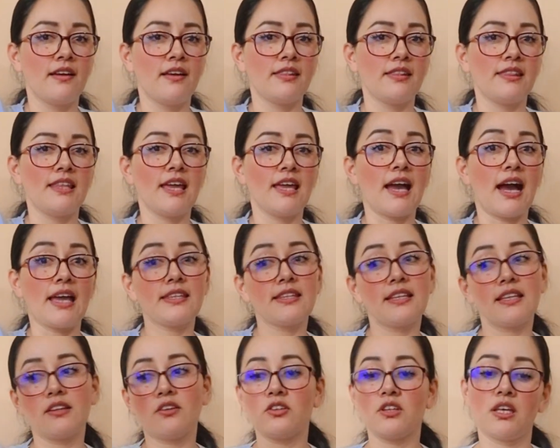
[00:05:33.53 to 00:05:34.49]
de ahí
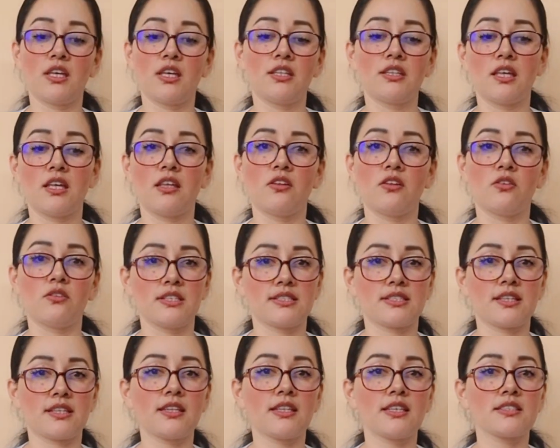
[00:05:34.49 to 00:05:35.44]
de donde, de donde
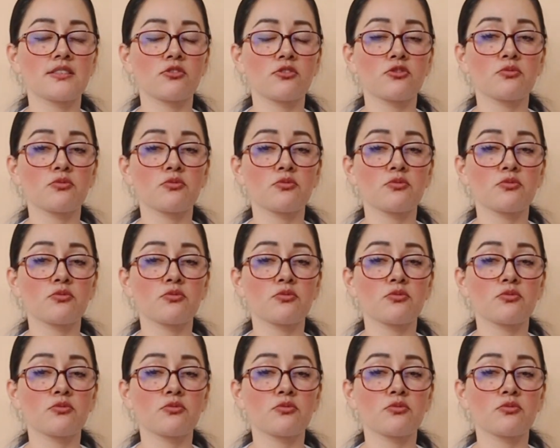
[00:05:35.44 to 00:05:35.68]
están estos